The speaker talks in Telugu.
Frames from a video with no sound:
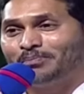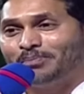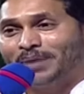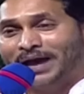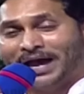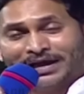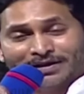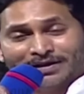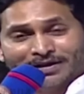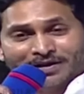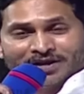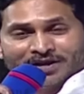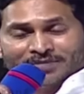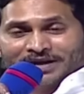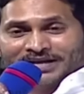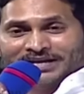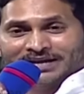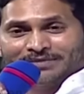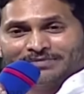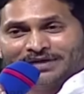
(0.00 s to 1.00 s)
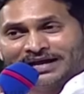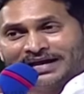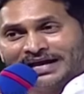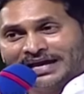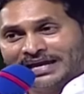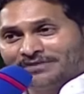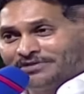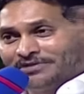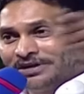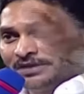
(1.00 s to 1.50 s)
బ్యాంకుల్లో పెట్టిన
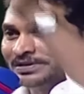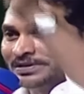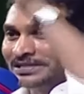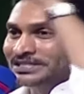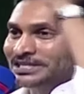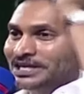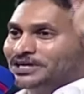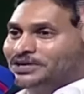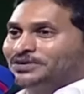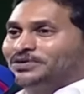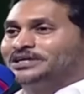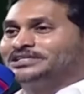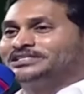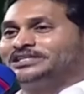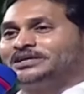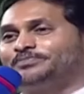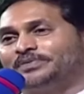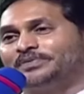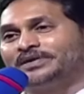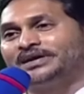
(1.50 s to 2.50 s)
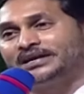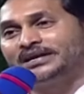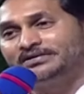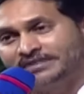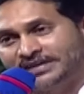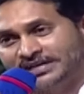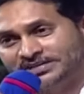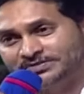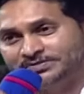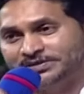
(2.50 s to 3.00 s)
బంగారం విడిపిస్తాడు అని చెప్పి
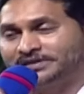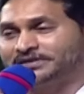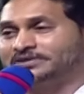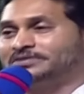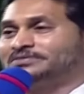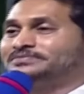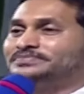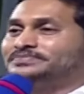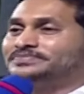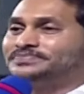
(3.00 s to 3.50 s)
అడ్వర్టైజ్మెంట్లు